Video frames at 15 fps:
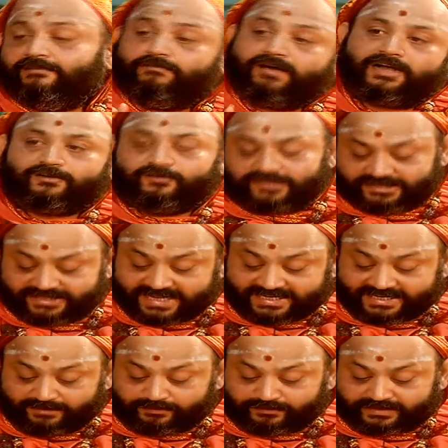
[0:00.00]
వాక్కు నుంచి
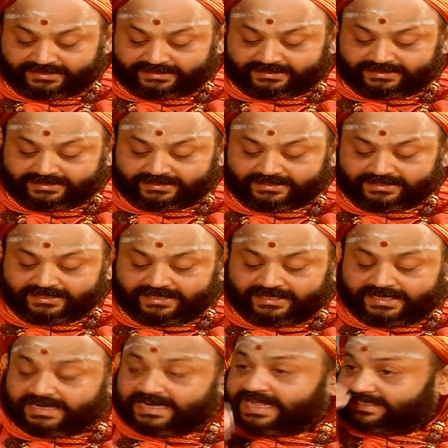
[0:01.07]
అగ్ని పుట్టింది
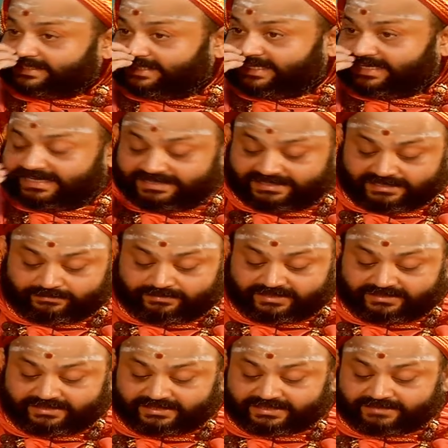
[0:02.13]
నాసికే
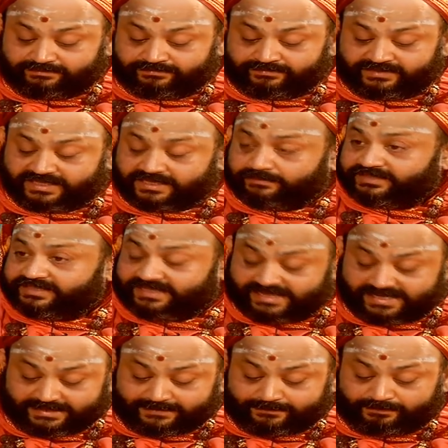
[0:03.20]
నిరభిద్యతం
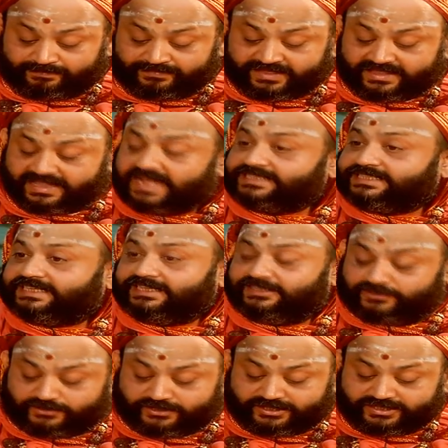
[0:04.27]
నిరభిధ్యేతం నాసిక
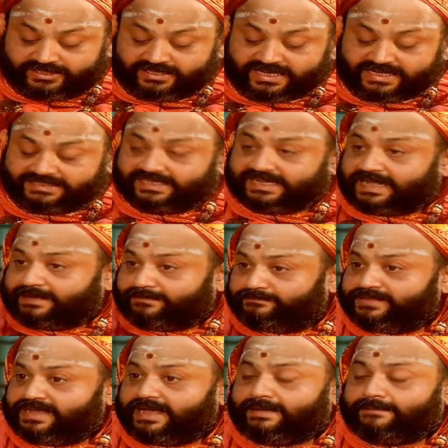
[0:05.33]
నుంచి
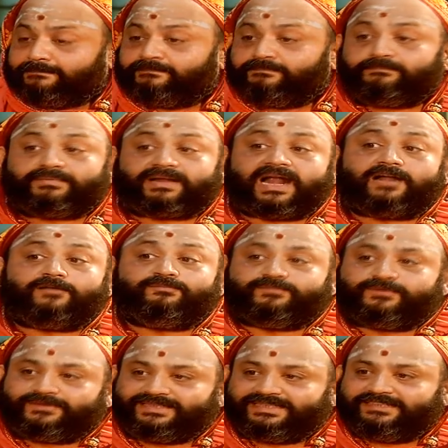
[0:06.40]
నాసికాభ్యాం ప్రాణం
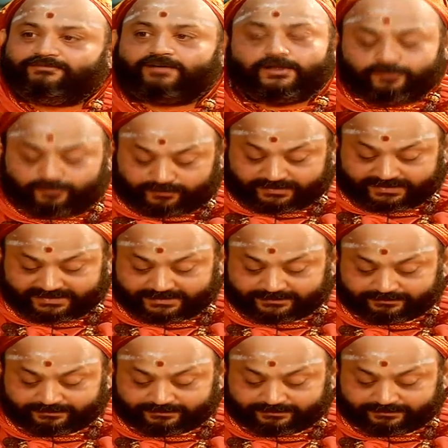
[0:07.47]
పుట్టింది వాయువు పుట్టింది